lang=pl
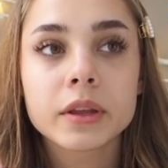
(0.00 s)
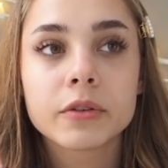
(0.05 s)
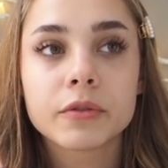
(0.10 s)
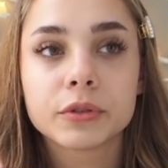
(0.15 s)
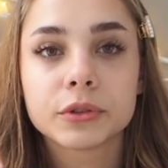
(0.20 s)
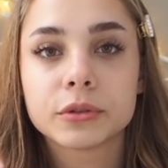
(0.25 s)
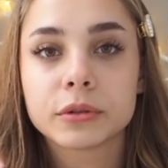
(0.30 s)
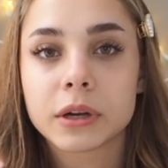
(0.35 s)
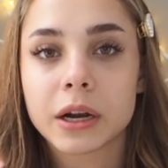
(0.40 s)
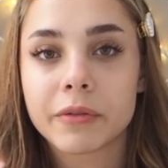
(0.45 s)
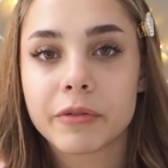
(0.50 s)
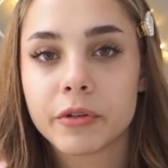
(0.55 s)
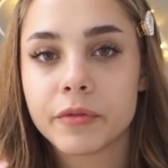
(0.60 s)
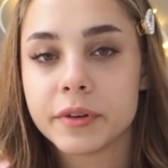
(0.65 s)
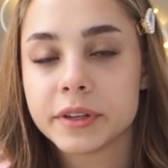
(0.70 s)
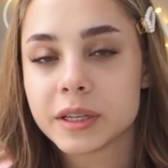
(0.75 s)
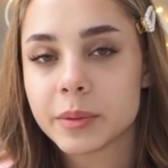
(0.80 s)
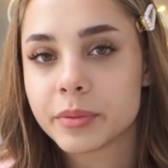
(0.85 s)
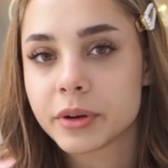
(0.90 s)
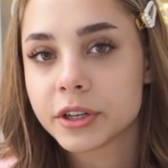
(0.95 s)

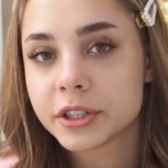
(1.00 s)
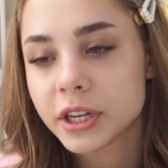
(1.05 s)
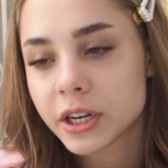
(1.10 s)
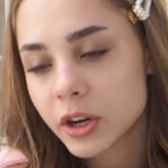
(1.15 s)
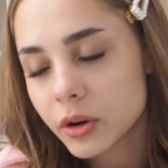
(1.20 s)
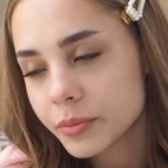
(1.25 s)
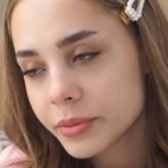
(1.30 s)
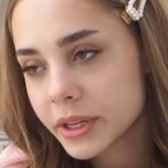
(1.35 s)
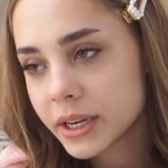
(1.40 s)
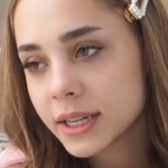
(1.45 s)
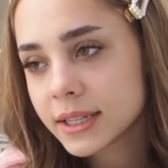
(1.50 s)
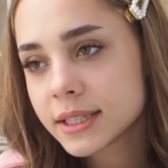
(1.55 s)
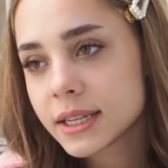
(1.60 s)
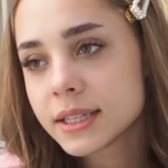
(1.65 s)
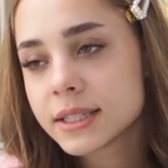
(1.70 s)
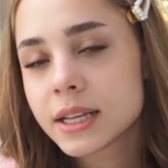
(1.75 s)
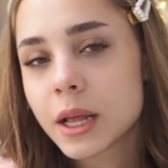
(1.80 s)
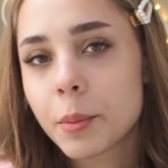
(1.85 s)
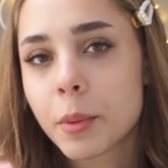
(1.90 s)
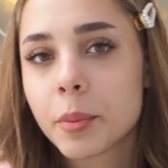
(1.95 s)
Fotografowie zapraszają mnie na
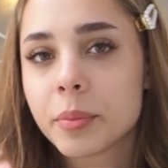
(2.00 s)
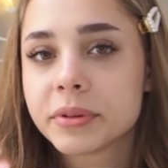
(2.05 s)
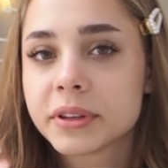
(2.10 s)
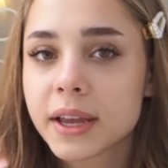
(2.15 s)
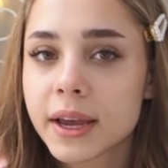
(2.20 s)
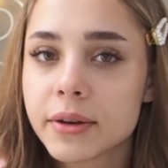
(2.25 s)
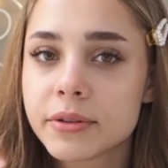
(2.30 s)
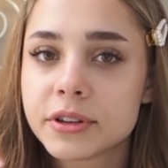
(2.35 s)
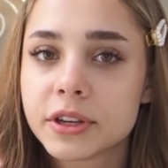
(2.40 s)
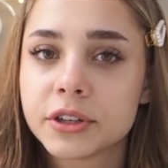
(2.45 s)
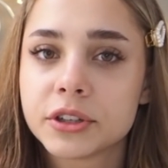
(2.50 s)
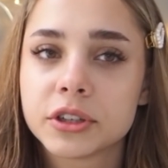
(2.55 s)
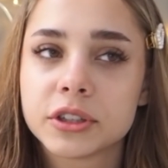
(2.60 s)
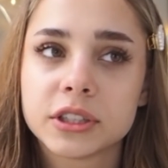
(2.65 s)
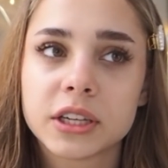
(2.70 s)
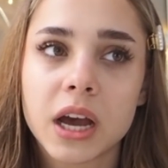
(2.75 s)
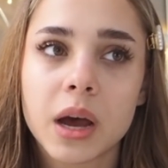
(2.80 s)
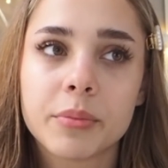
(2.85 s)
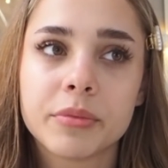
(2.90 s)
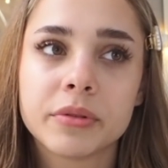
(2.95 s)
sesję albo pytają się, czy
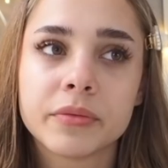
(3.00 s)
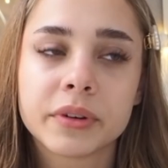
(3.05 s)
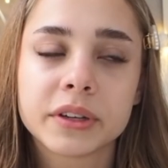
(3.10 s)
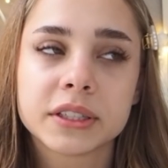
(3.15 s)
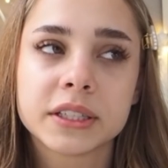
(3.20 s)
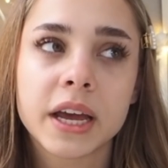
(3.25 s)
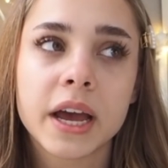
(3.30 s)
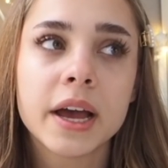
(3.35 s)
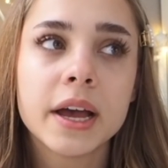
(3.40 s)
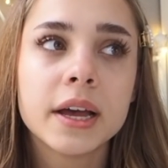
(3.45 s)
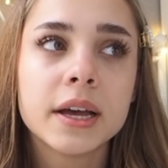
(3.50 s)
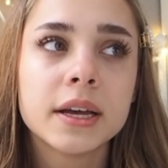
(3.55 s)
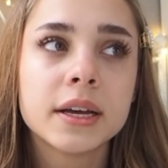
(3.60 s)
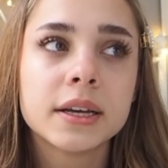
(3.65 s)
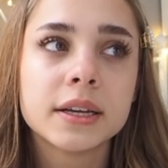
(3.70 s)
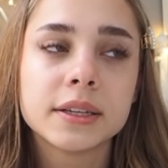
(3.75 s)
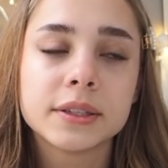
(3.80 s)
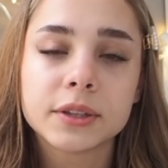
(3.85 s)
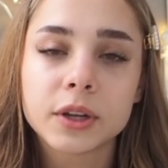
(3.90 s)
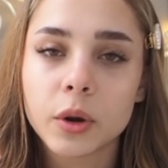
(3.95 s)
chciałabym właśnie
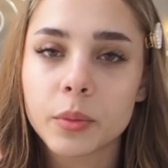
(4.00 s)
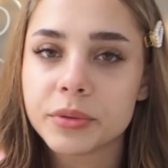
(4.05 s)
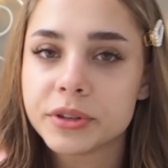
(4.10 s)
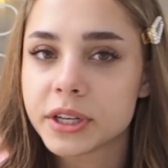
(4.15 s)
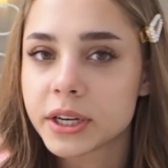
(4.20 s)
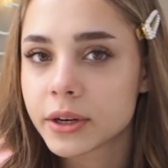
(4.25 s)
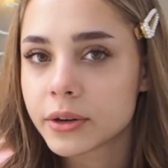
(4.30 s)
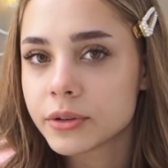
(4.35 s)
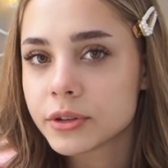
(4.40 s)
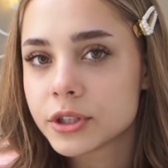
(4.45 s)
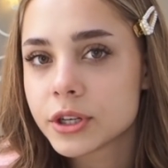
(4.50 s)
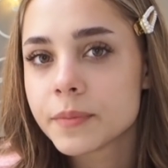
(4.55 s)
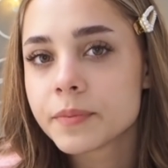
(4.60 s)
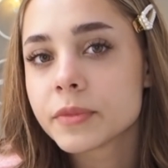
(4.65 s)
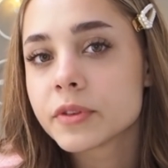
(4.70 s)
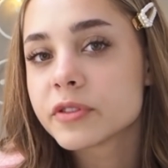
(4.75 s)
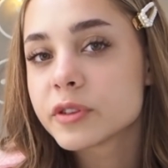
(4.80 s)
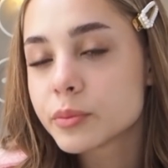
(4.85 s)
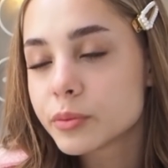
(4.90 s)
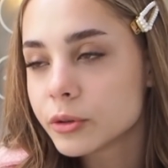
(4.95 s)
zrobić jakąś
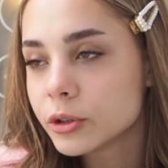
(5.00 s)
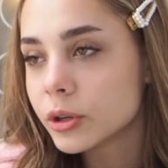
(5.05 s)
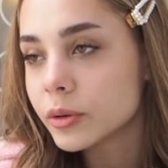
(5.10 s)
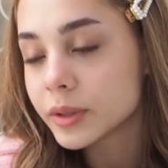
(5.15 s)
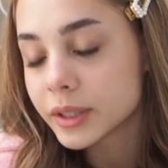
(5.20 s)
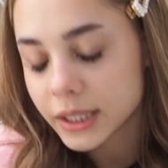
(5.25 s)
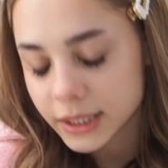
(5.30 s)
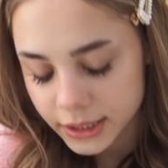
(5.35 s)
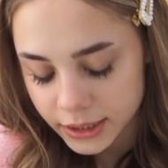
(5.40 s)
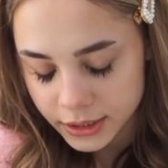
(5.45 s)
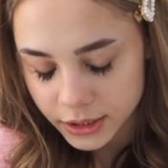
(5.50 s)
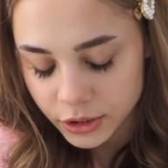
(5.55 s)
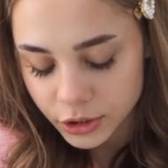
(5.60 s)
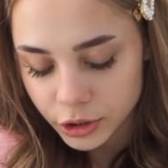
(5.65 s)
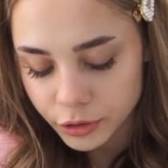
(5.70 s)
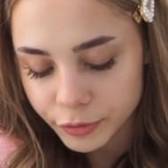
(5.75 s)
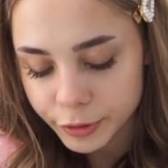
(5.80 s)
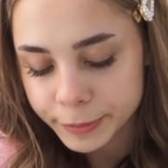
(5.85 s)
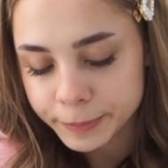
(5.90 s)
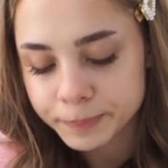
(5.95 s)
wspólną sesję
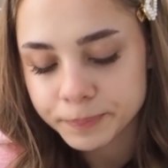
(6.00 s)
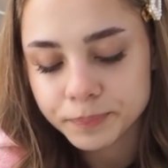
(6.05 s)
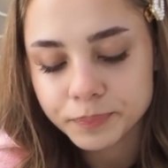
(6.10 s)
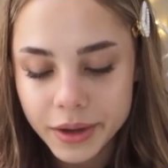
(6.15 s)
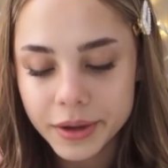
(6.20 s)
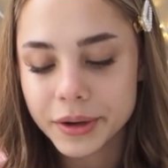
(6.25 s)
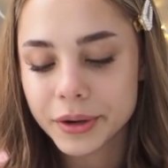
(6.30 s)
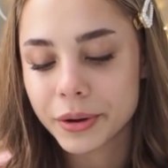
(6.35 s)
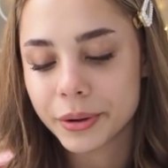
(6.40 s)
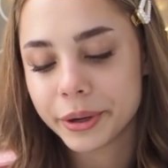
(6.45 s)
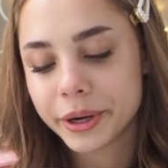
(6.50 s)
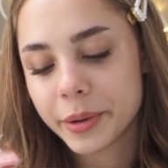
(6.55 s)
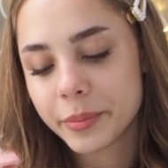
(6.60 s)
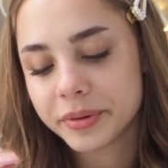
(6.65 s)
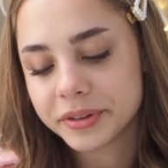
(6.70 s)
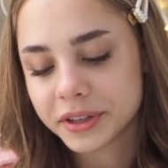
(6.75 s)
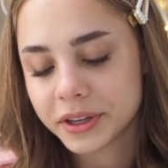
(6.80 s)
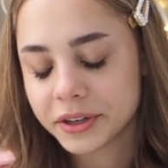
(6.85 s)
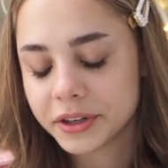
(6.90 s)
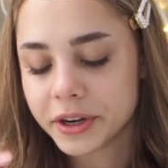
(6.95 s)
zdjęciową. E, kolejne
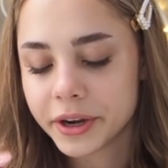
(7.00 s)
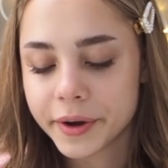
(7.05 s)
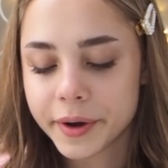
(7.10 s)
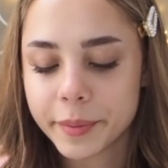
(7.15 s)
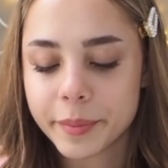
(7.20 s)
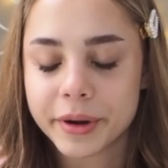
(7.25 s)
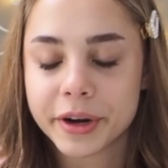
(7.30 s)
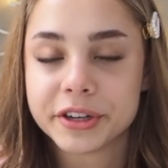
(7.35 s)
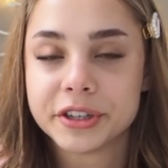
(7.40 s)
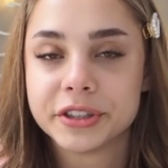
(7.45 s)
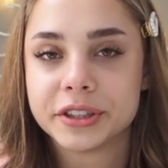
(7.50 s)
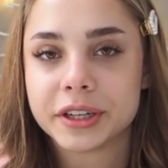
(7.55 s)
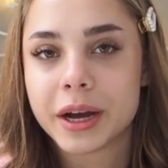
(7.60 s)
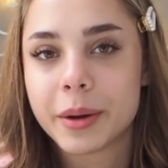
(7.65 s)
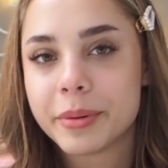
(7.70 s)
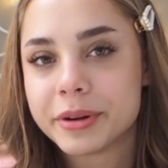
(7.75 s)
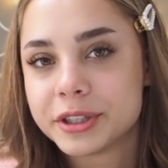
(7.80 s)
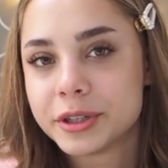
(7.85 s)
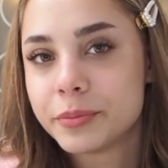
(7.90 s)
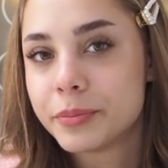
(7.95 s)
pytanie, a chyba raczej taka
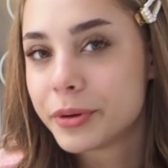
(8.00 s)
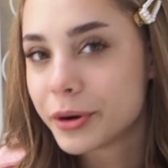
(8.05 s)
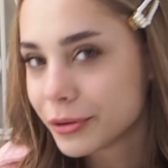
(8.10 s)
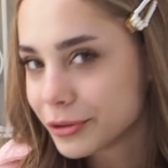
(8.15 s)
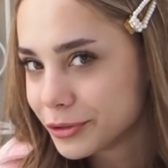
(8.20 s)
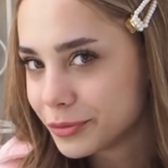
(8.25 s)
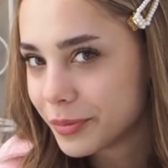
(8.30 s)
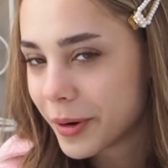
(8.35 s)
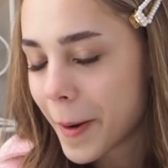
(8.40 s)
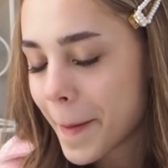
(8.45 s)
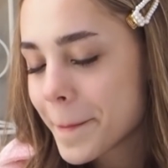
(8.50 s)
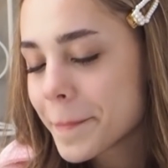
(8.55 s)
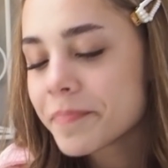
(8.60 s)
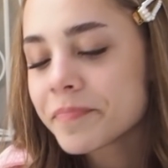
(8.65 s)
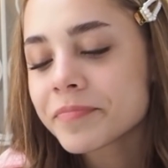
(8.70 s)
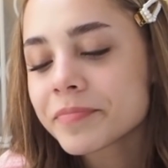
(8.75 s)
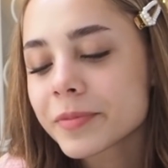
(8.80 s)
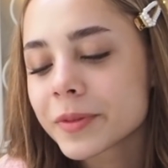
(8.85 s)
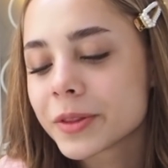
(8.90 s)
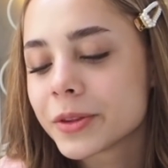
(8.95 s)
bardziej prośba,
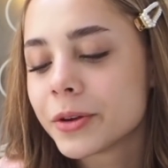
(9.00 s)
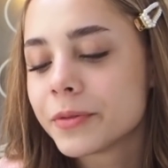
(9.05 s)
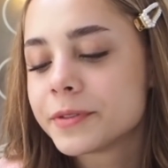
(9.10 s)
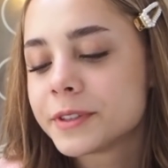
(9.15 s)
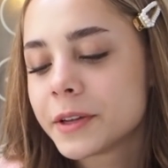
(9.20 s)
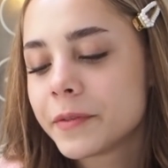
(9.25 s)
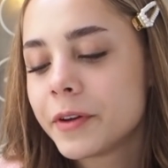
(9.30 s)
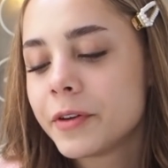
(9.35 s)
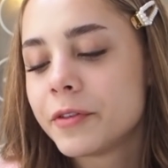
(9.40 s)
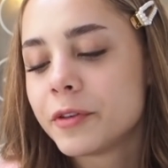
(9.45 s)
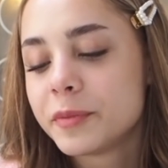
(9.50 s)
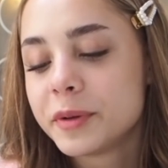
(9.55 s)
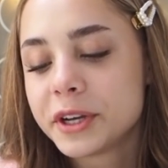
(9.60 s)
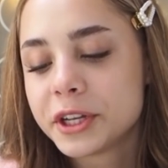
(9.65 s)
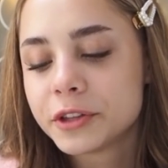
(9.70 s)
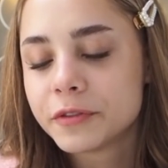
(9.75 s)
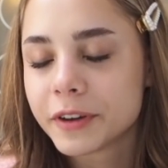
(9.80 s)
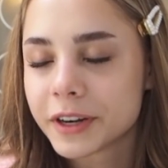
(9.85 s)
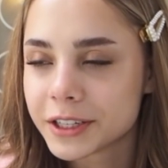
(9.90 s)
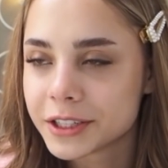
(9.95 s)
to wstawiaj filmiki
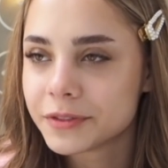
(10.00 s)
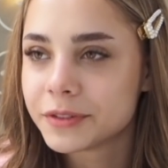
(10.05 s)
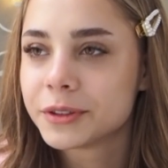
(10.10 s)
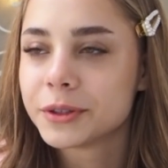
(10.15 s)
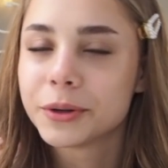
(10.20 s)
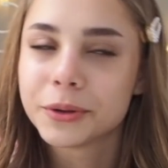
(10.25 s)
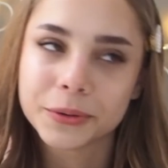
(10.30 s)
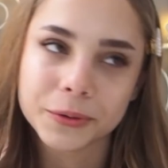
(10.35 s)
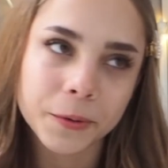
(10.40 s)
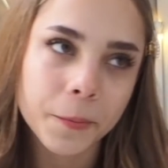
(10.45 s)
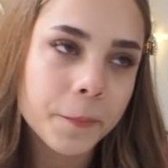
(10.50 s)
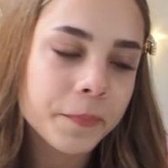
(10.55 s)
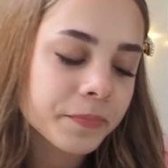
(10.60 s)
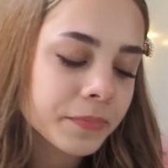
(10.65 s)
dwa razy w tygodniu.